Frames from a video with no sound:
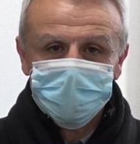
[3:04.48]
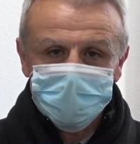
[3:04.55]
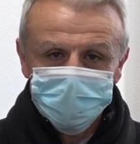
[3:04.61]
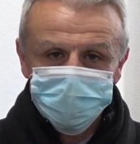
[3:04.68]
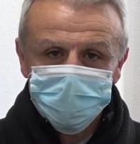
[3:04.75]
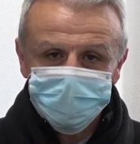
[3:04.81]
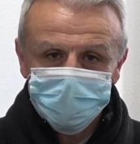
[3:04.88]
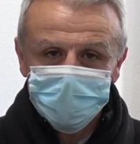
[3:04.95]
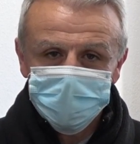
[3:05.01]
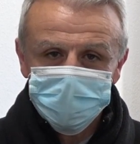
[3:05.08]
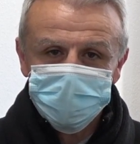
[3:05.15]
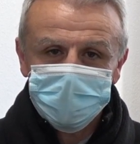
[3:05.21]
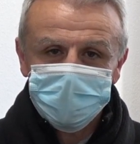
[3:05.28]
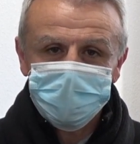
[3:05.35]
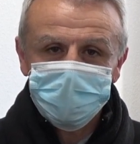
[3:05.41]
que no se puede
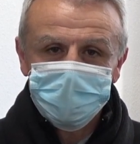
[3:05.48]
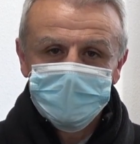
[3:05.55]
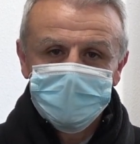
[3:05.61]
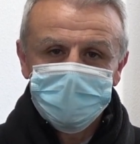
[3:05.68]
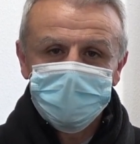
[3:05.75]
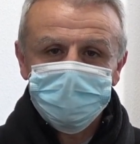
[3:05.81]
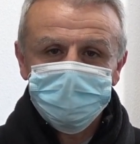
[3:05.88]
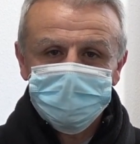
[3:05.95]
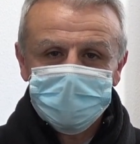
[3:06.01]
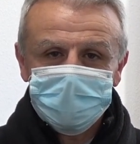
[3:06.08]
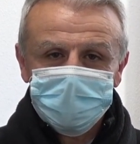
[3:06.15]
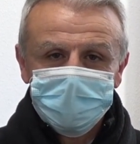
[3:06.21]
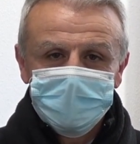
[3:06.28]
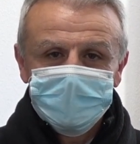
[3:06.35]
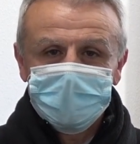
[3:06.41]
salir ni entrar
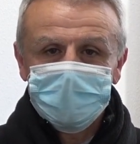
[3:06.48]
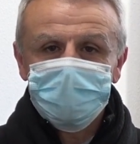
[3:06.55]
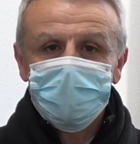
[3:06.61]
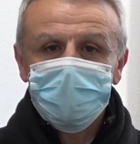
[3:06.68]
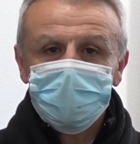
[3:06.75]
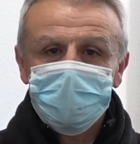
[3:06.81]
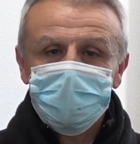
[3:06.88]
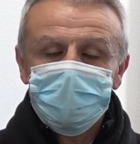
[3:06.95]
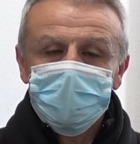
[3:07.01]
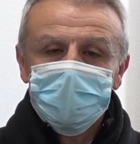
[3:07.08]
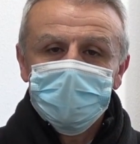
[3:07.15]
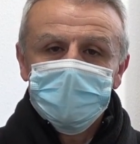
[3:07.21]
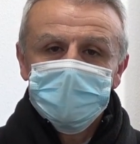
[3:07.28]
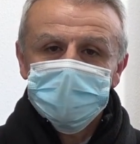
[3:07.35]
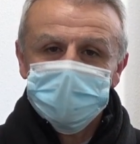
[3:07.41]
al municipio
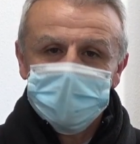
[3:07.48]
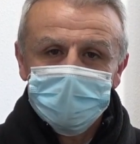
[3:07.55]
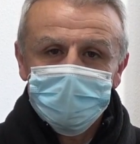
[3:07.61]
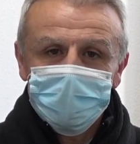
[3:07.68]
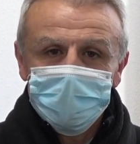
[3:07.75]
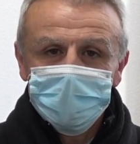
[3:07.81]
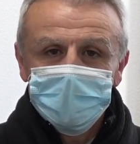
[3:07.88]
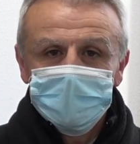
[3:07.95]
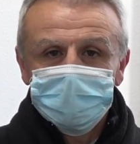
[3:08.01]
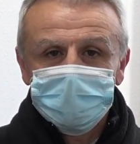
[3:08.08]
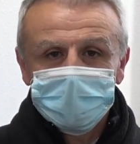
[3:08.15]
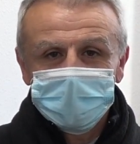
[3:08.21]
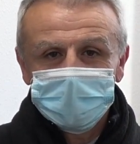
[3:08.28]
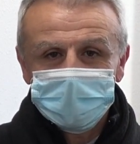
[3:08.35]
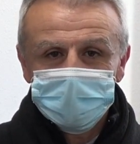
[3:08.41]
salvo por
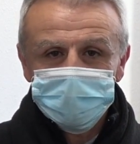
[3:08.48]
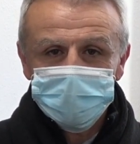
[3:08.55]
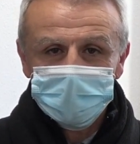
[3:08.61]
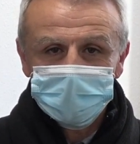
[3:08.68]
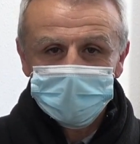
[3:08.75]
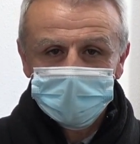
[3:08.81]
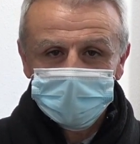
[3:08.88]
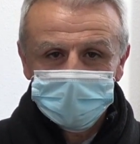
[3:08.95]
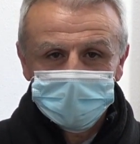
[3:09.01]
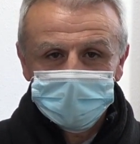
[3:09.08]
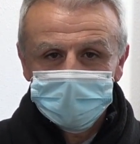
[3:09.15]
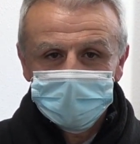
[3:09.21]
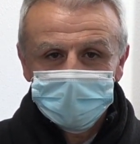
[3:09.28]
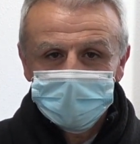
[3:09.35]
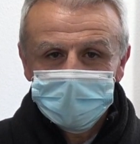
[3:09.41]
las causas que
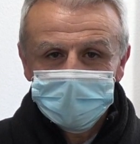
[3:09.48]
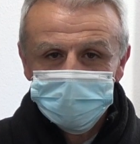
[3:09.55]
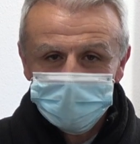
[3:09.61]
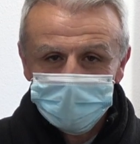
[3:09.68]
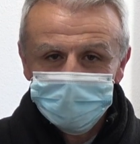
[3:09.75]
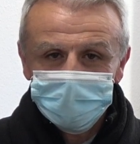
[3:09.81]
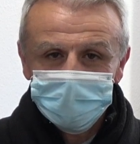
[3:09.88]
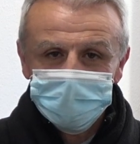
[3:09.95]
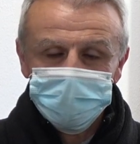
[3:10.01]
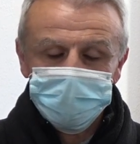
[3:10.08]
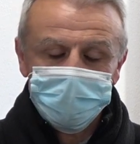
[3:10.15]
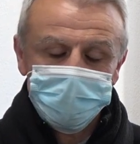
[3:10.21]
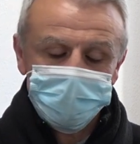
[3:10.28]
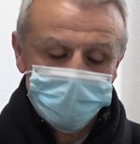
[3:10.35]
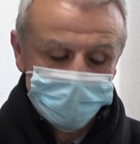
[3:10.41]
ya saben que son
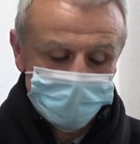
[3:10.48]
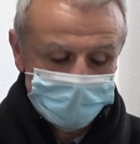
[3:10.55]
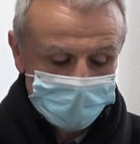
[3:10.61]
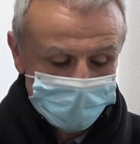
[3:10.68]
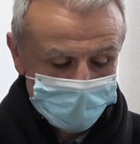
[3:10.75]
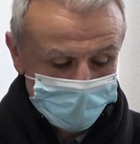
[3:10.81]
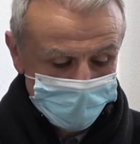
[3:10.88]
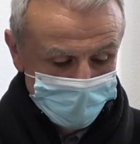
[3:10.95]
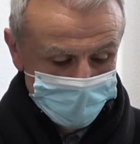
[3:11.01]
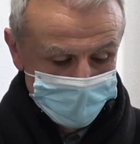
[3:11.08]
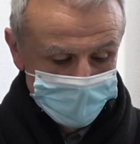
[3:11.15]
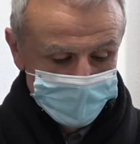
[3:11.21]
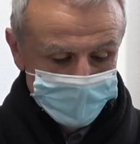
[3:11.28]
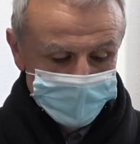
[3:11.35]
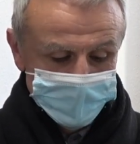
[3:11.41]
justificadas.
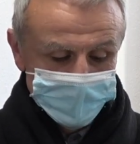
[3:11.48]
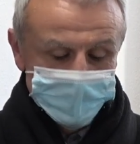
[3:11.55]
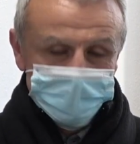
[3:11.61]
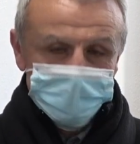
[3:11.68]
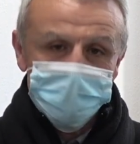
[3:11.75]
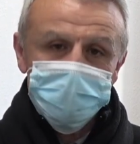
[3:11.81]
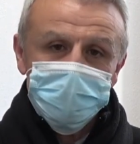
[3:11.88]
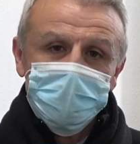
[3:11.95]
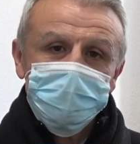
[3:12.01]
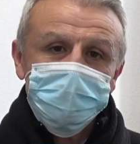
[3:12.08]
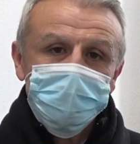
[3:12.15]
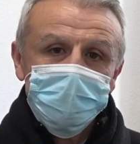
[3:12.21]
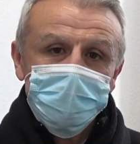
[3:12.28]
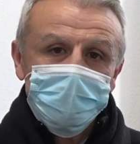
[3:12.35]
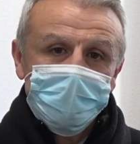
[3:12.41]
Dicho
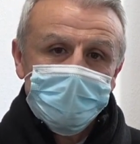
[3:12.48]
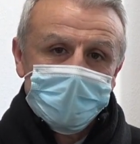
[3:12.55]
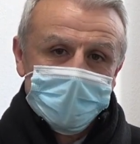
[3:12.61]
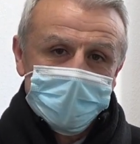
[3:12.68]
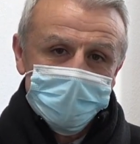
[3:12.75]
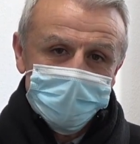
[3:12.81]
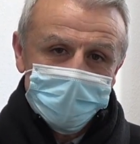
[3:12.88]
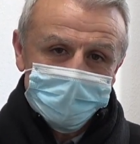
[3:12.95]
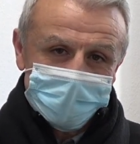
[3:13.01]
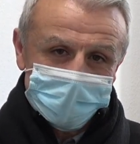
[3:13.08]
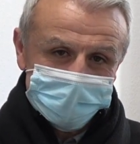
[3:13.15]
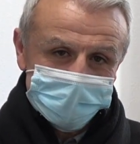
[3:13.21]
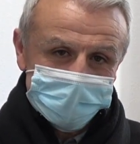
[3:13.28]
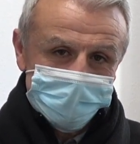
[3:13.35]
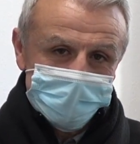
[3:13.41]
esto, hay una parte
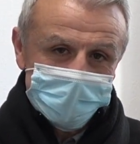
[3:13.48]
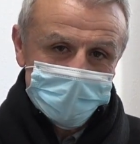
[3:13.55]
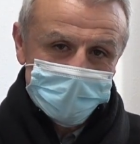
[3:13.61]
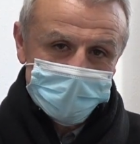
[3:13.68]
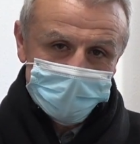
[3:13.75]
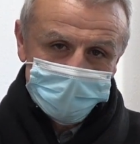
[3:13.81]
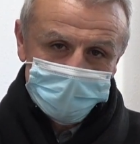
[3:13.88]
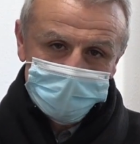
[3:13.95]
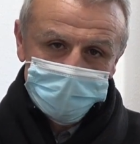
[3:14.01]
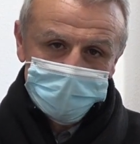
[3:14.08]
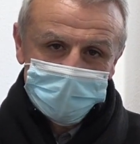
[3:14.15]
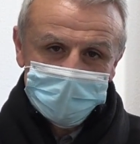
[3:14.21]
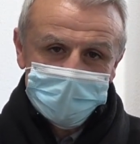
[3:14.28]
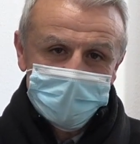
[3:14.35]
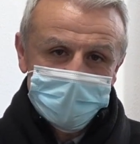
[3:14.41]
también que me
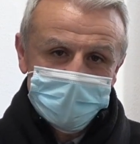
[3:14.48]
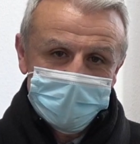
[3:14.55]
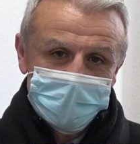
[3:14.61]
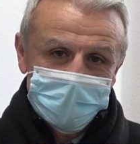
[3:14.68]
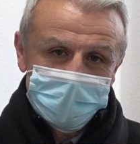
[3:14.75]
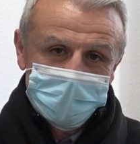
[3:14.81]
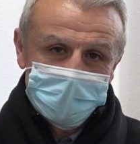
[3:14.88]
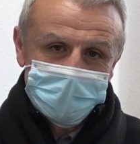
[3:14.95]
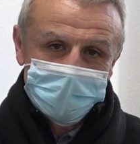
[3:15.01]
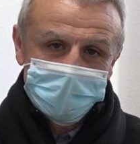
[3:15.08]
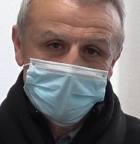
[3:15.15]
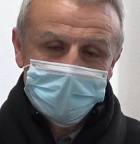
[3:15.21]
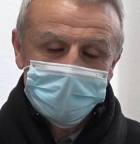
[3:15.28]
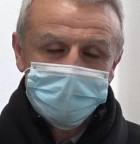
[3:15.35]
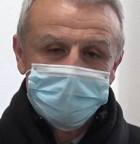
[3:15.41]
gustaría eh,
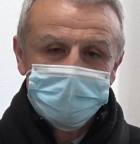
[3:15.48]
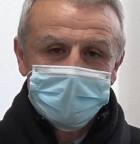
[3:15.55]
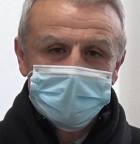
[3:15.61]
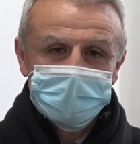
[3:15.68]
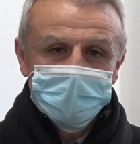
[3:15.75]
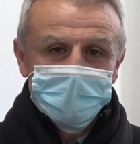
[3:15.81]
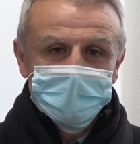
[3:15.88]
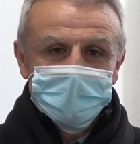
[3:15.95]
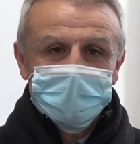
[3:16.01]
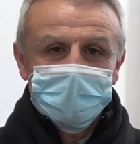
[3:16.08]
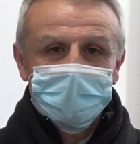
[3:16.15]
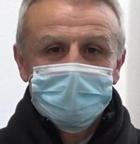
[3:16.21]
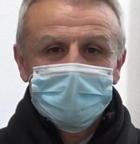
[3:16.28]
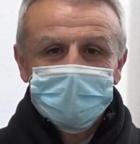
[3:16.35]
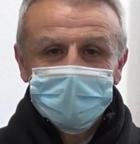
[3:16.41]
entrar en la
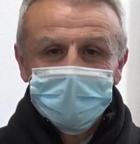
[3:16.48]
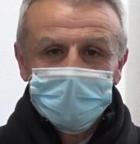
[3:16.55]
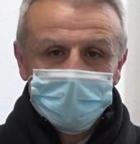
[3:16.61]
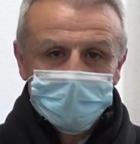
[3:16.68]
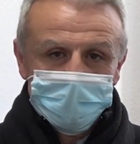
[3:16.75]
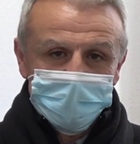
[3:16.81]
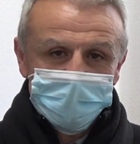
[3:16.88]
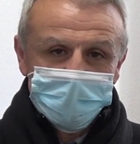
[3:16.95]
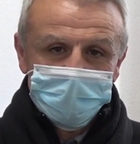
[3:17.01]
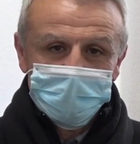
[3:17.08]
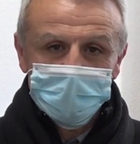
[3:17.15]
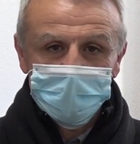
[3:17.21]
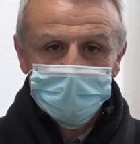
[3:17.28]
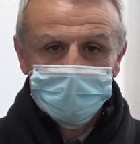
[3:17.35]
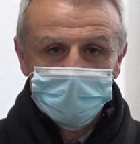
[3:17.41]
parte de
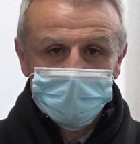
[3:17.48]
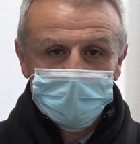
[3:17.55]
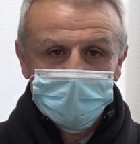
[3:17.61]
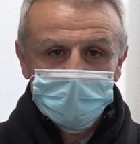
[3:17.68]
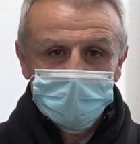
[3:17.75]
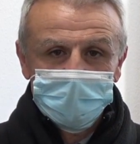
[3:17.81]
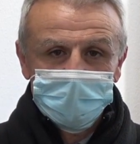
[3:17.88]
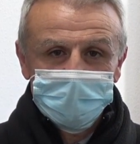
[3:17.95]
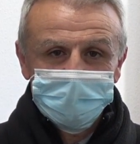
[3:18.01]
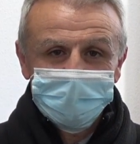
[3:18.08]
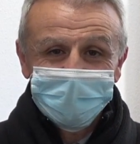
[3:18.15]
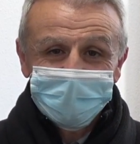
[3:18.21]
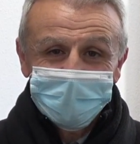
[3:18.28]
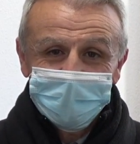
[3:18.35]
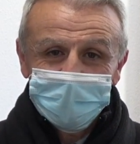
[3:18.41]
recomendaciones, porque dada
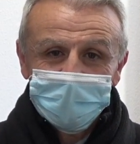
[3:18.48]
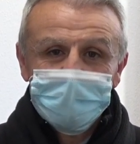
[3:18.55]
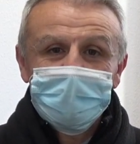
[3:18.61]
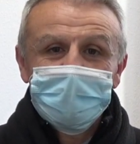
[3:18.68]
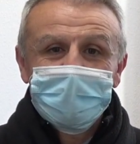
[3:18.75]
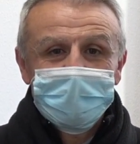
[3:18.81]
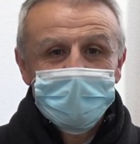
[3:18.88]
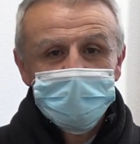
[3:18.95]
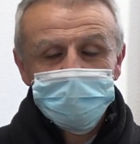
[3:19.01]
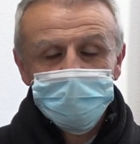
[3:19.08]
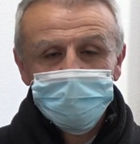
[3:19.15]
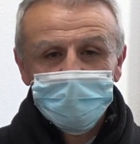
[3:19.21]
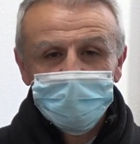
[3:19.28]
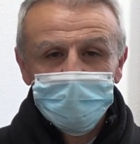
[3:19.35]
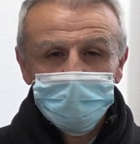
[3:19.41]
la gravedad de la
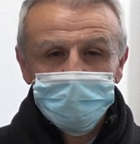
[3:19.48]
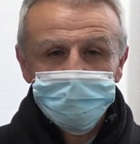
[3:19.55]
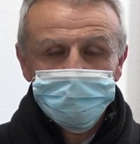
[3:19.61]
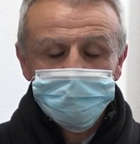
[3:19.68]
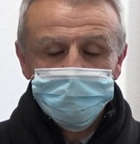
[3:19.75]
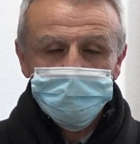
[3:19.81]
situación,